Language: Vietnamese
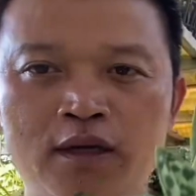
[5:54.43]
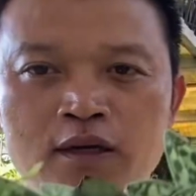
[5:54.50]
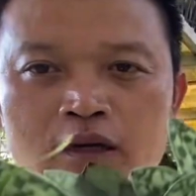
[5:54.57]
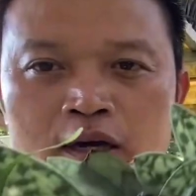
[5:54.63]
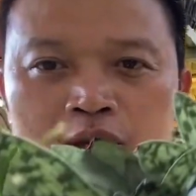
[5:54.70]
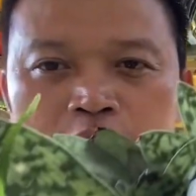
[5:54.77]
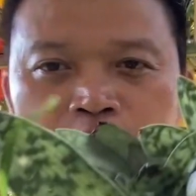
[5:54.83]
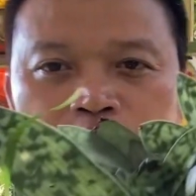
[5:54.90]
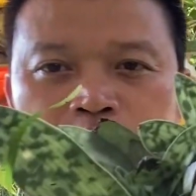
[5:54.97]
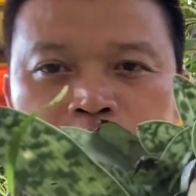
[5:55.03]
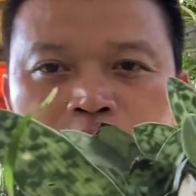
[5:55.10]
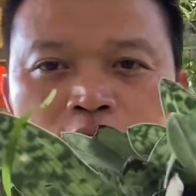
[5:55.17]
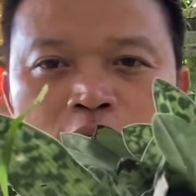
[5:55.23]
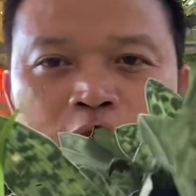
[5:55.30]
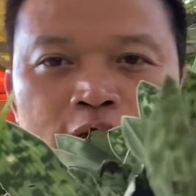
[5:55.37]
Đấy
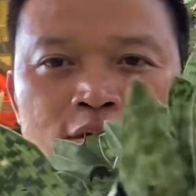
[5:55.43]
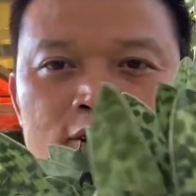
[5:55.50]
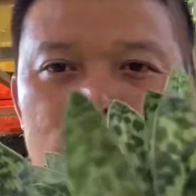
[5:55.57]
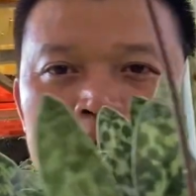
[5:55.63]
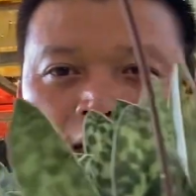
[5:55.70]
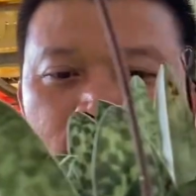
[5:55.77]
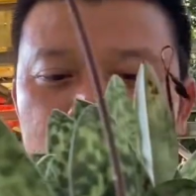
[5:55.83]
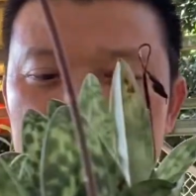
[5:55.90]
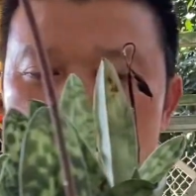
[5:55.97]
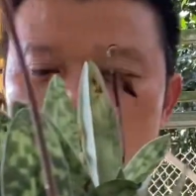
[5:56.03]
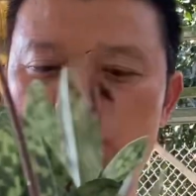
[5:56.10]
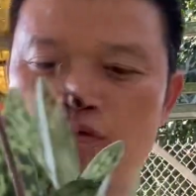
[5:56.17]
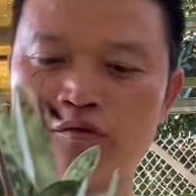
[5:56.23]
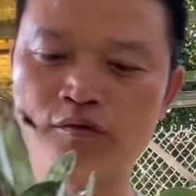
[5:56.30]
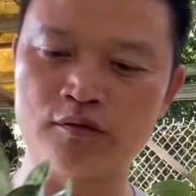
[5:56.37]
cây cũng rất là nhiều
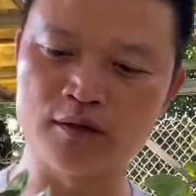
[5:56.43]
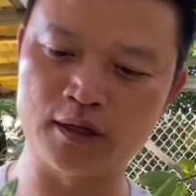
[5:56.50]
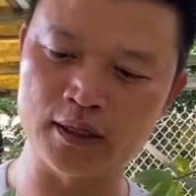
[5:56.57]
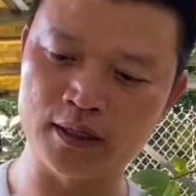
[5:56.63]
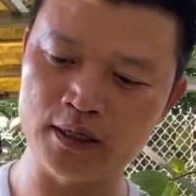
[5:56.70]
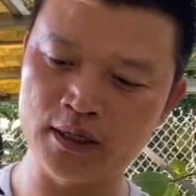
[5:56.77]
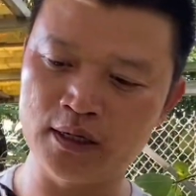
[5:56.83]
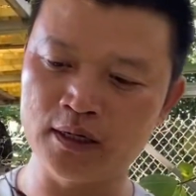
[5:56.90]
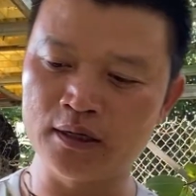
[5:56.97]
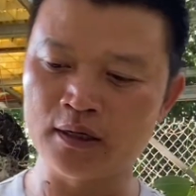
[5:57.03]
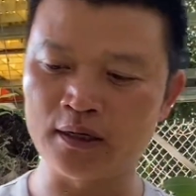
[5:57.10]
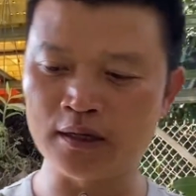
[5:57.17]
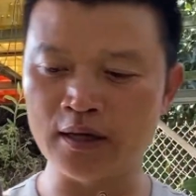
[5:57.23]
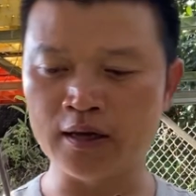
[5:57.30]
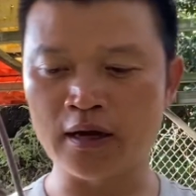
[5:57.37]

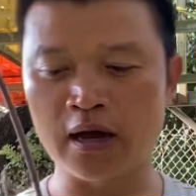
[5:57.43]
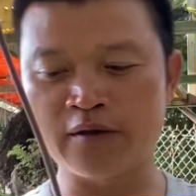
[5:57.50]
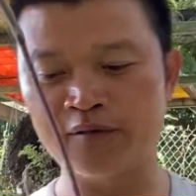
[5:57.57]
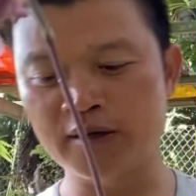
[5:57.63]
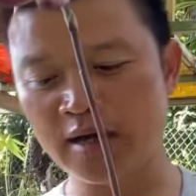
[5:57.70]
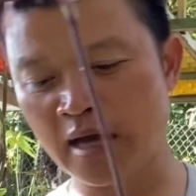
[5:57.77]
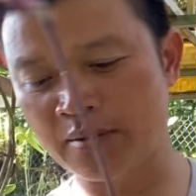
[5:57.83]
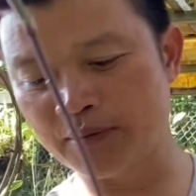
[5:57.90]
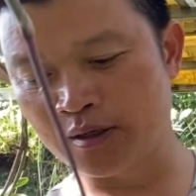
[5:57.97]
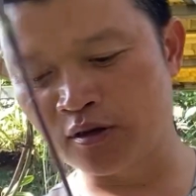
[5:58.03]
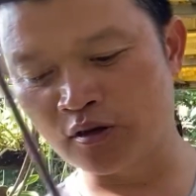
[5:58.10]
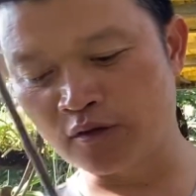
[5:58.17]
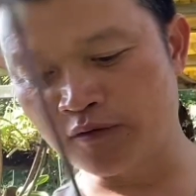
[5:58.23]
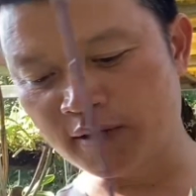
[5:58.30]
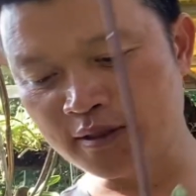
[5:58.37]
này hải vân nam thì
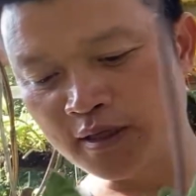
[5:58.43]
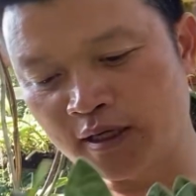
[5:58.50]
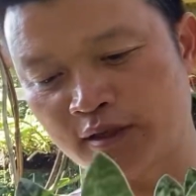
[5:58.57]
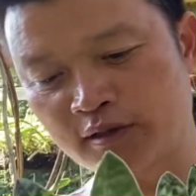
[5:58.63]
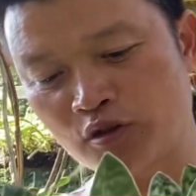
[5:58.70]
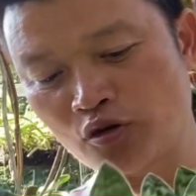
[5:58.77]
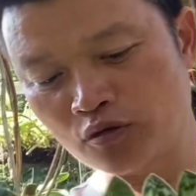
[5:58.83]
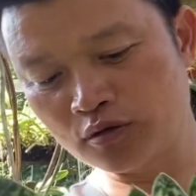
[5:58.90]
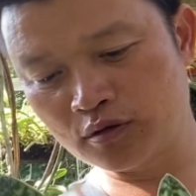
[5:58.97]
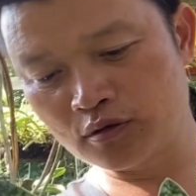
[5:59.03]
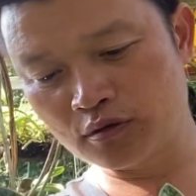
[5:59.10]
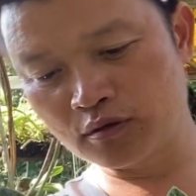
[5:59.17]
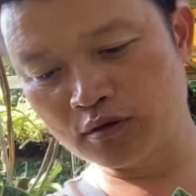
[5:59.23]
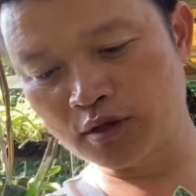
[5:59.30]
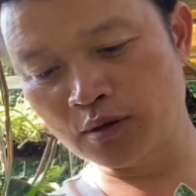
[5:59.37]
nó phát triển tốt
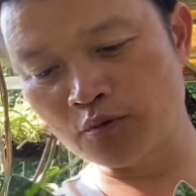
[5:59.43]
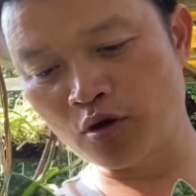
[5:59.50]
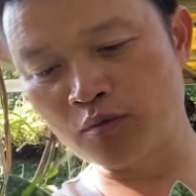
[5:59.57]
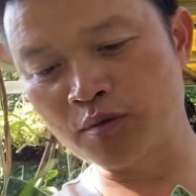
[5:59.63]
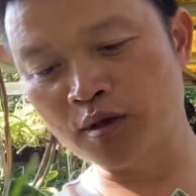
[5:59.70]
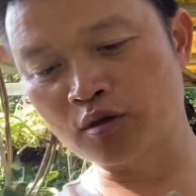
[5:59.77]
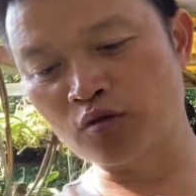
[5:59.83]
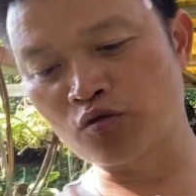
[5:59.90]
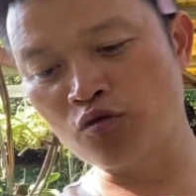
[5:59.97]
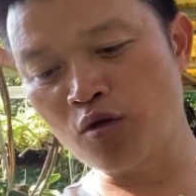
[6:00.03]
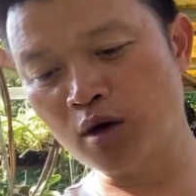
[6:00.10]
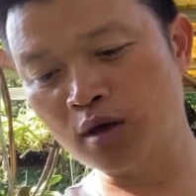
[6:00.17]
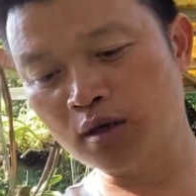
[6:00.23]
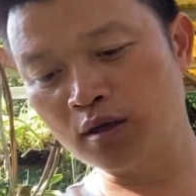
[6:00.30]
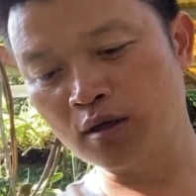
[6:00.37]
trên mọi miền tổ
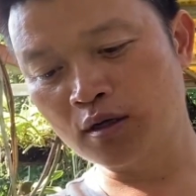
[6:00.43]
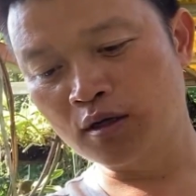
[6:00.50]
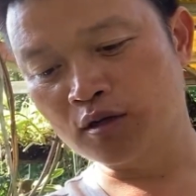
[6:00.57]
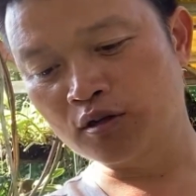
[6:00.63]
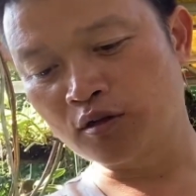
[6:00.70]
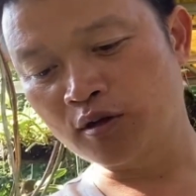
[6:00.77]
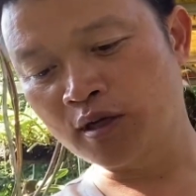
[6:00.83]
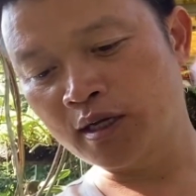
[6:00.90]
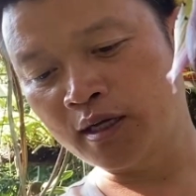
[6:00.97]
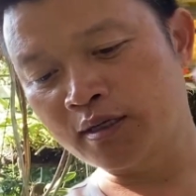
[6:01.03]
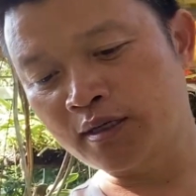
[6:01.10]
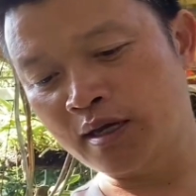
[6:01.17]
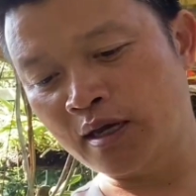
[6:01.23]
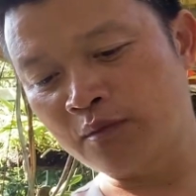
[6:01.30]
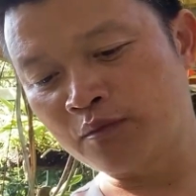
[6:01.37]
quốc cho nên anh
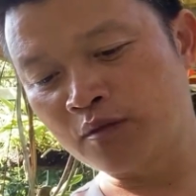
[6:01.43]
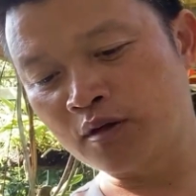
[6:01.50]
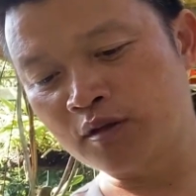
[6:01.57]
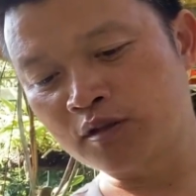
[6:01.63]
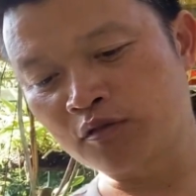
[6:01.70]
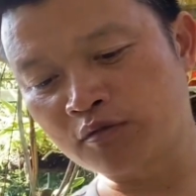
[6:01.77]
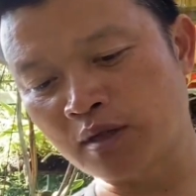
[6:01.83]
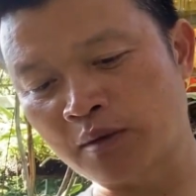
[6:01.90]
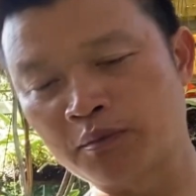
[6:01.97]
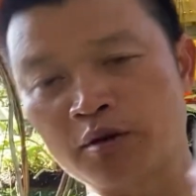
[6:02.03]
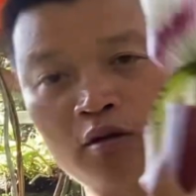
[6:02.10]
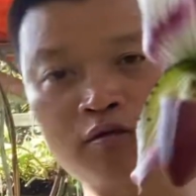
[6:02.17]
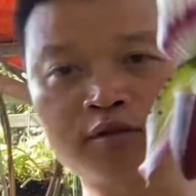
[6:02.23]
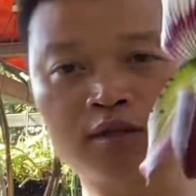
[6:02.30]
chị em ờ, sưu tầm nó cũng